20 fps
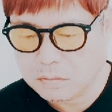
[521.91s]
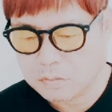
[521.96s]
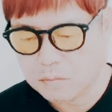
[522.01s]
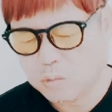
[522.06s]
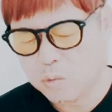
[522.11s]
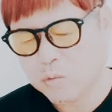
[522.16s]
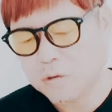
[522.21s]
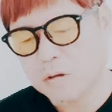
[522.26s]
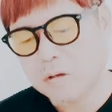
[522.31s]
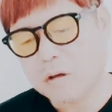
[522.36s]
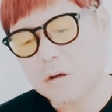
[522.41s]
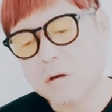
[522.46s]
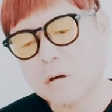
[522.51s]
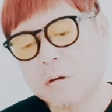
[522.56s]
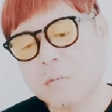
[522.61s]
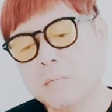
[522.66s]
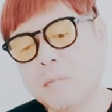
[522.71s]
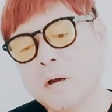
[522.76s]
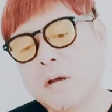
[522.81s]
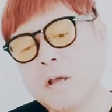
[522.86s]
うん、僕はだか
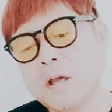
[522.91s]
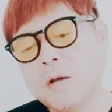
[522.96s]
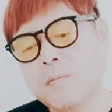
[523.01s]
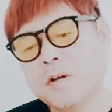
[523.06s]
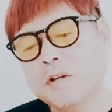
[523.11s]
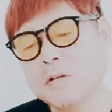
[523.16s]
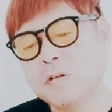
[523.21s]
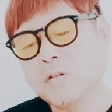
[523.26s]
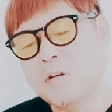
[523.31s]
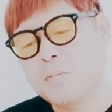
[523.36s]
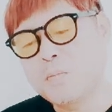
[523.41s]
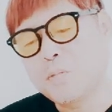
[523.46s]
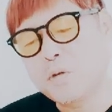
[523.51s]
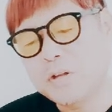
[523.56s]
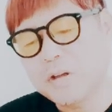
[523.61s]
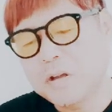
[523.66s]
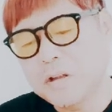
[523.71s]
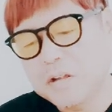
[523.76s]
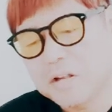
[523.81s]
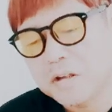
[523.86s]
ら前山さんを一
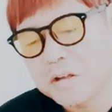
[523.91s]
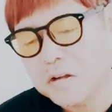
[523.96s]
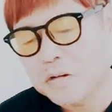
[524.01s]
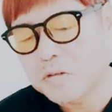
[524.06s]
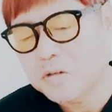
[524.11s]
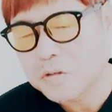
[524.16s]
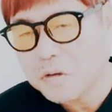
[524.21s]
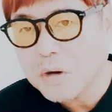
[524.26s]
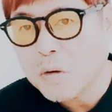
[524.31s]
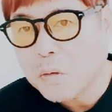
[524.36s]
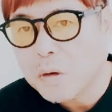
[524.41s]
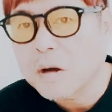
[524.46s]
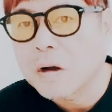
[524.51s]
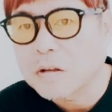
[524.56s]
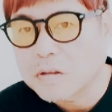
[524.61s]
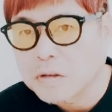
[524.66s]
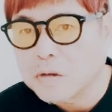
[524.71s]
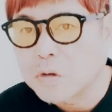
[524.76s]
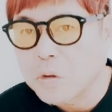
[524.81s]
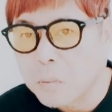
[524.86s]
方的に叩くのはお
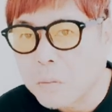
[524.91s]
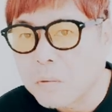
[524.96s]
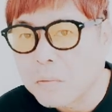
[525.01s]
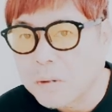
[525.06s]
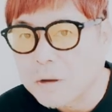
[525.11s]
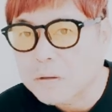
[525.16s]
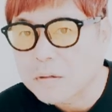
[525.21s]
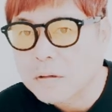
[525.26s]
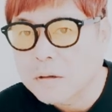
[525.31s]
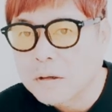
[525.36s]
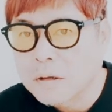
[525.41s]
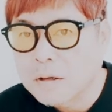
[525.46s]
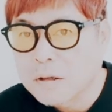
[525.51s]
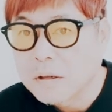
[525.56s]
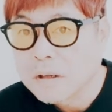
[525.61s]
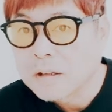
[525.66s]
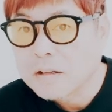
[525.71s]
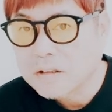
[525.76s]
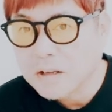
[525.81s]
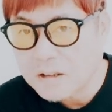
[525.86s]
かしいと思います。
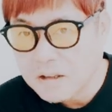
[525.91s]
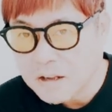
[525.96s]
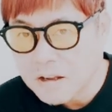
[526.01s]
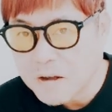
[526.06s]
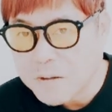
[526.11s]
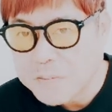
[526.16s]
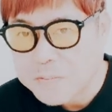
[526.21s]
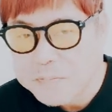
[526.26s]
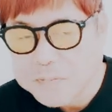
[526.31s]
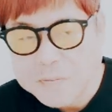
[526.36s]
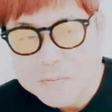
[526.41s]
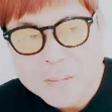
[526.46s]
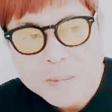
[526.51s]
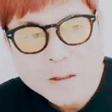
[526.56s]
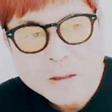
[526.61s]
ただ、